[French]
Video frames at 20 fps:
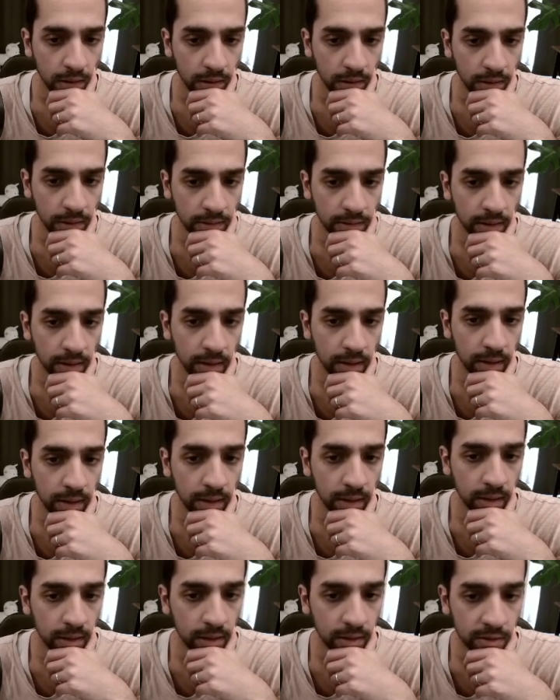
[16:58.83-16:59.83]
être
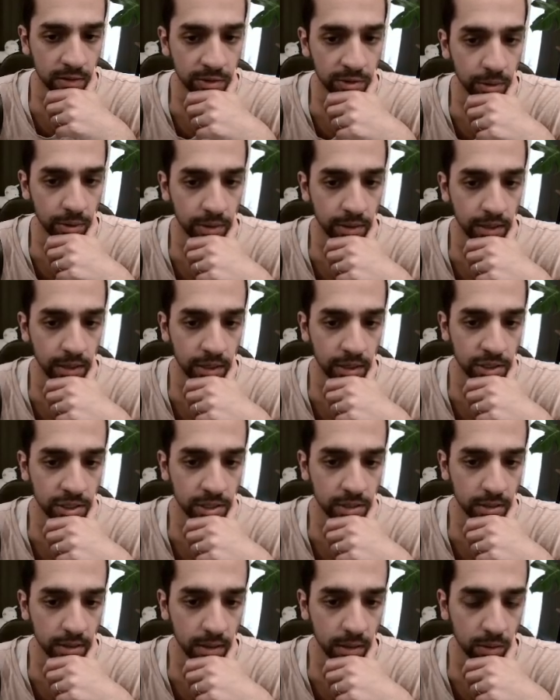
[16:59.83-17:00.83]
à 100
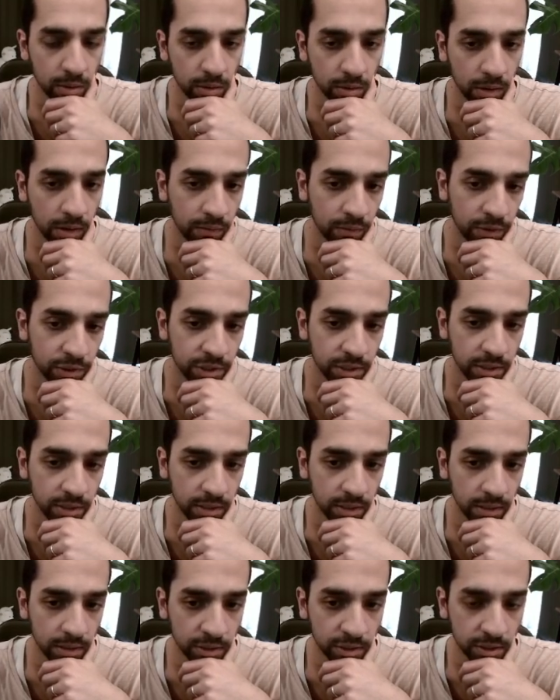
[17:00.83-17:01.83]
énergie, alors qu'avant
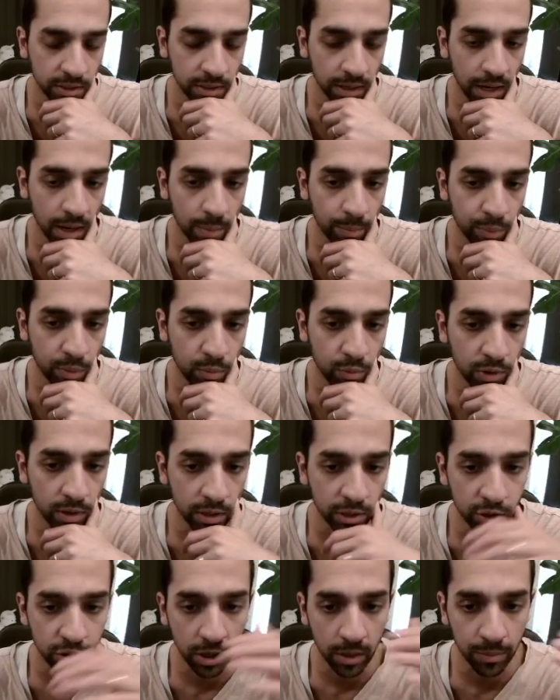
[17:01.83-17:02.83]
j'étais un peu moins
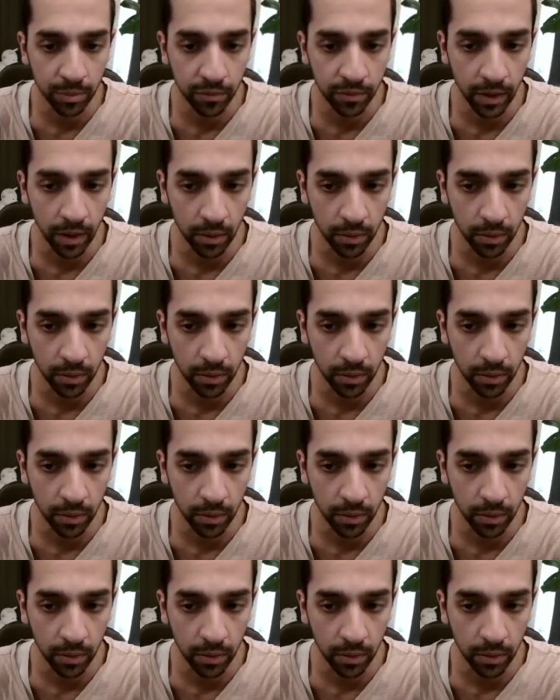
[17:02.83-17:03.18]
et j'aurais pu faire